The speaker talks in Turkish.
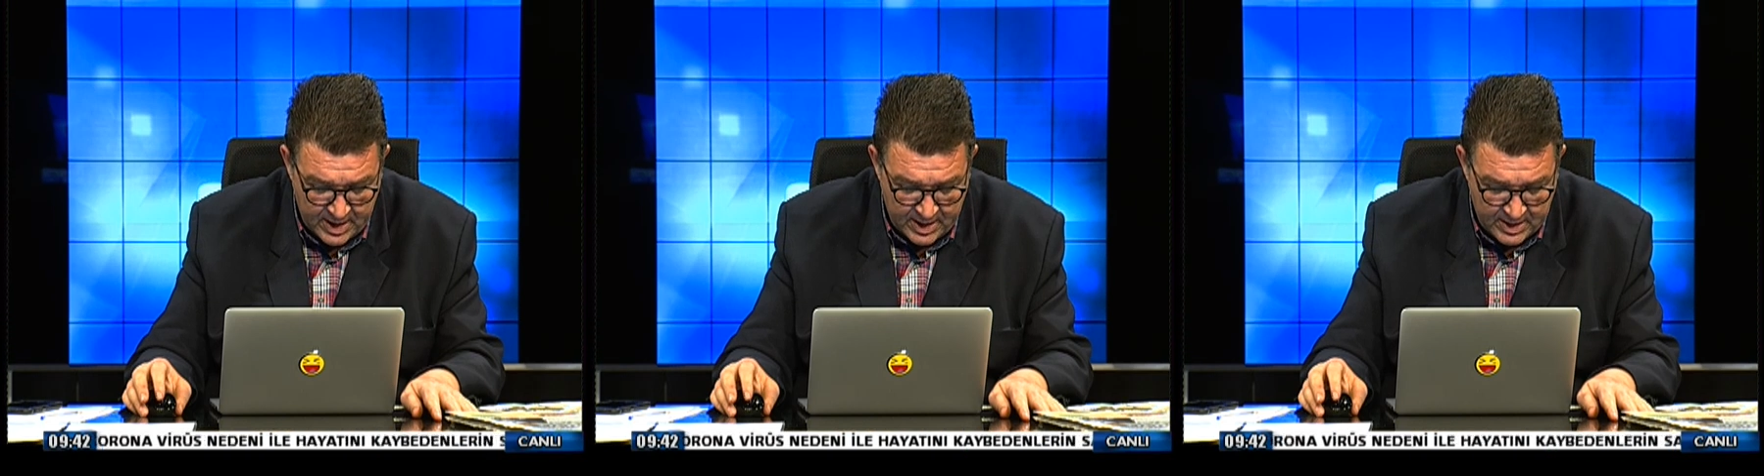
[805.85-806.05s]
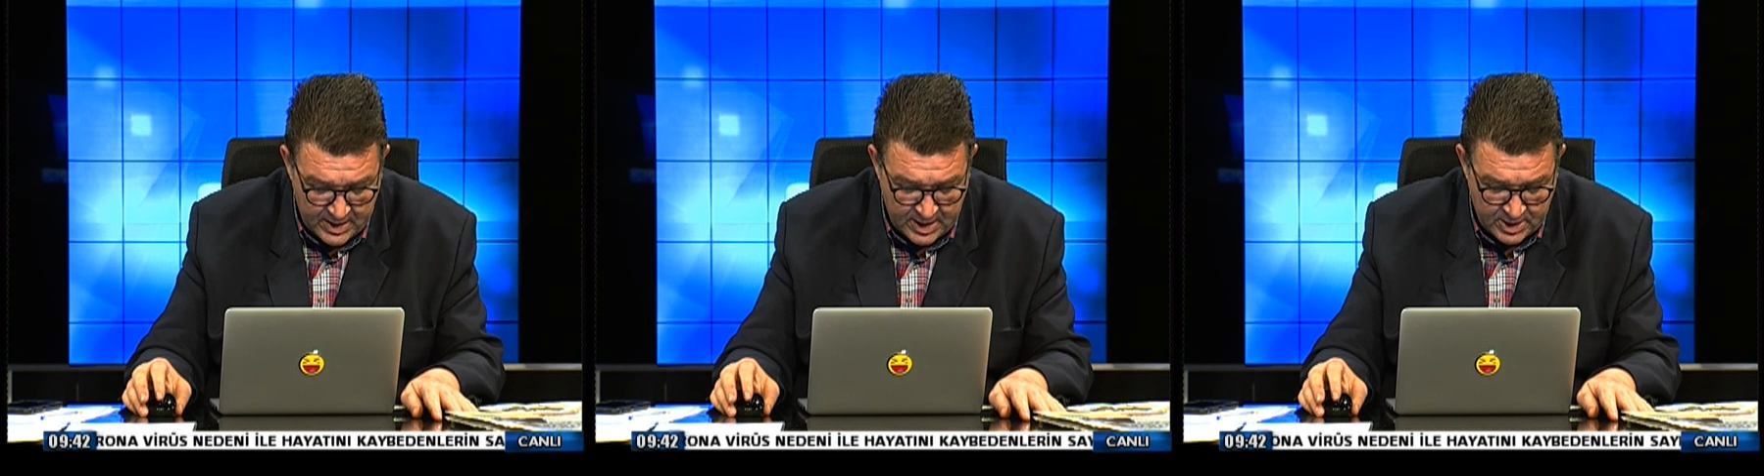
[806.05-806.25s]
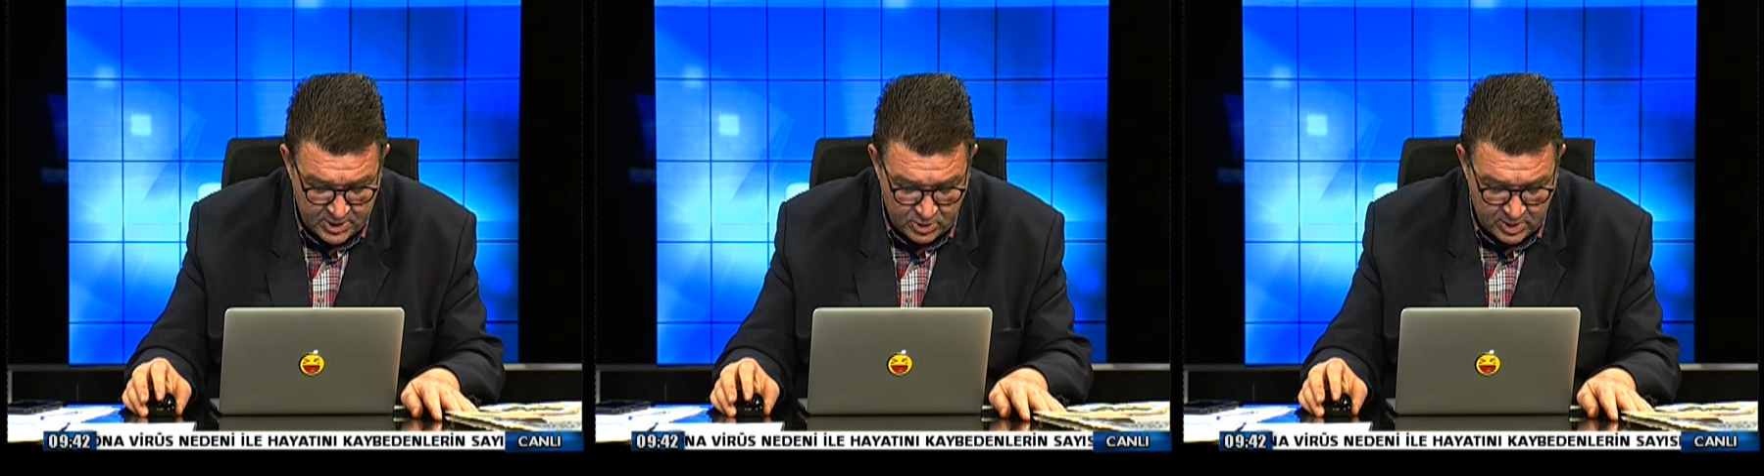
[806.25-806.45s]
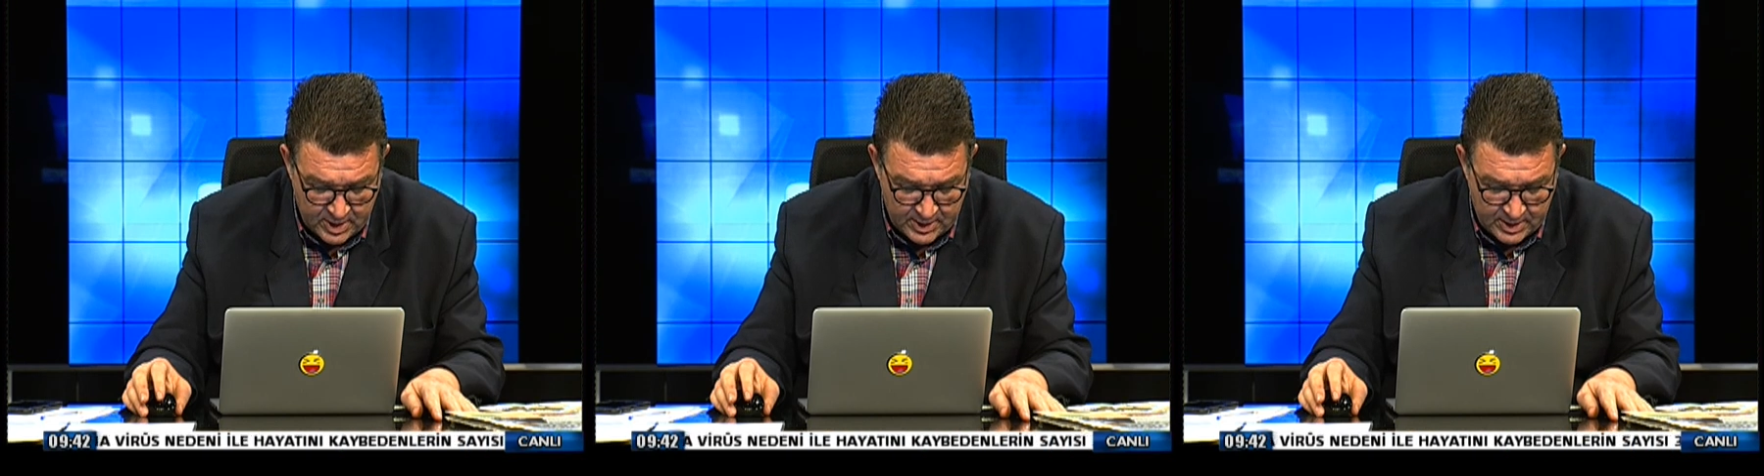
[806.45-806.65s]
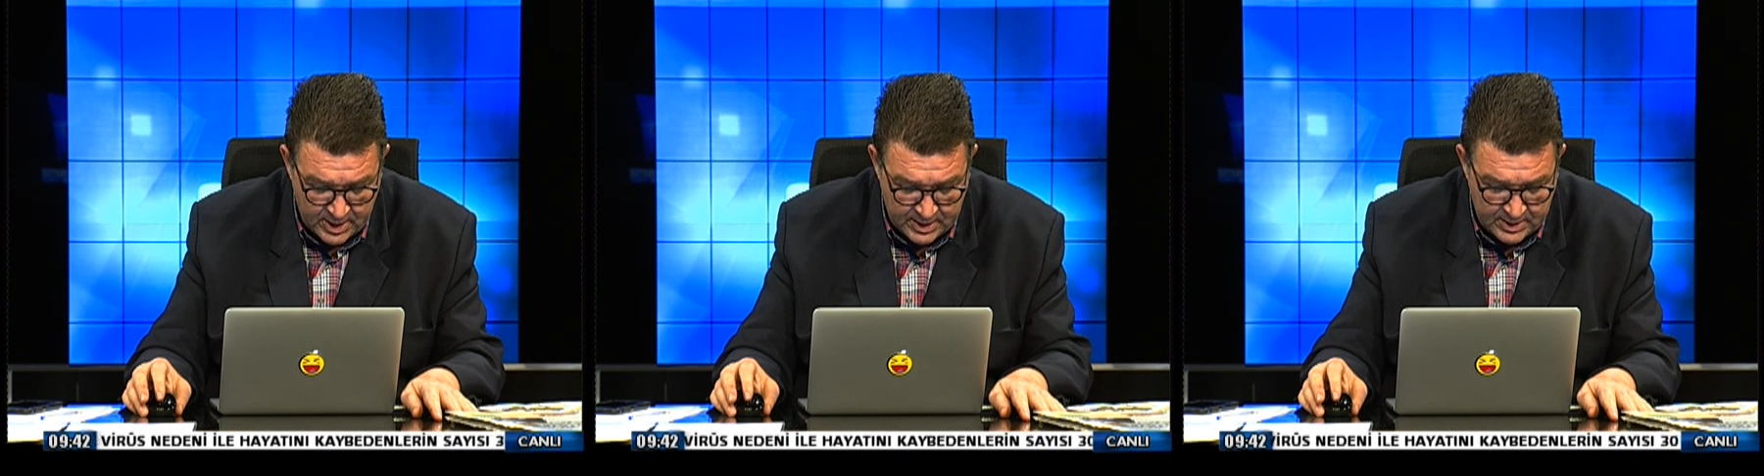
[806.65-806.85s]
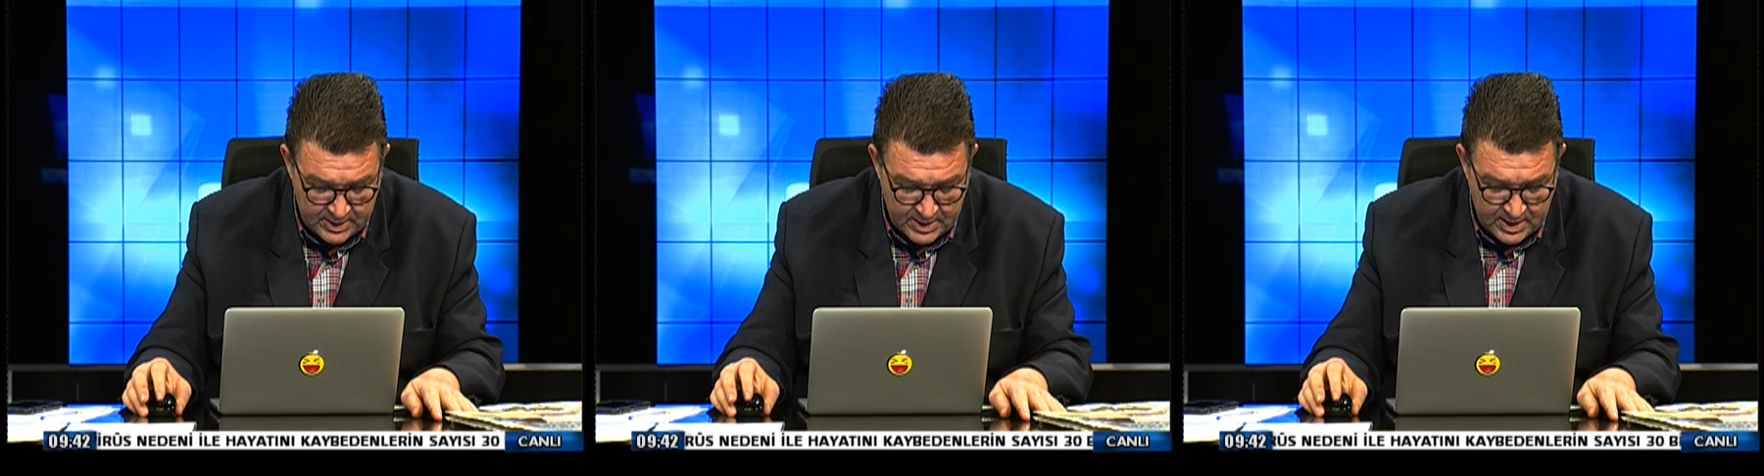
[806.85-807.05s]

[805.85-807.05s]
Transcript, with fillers: ihtiyacı olanlar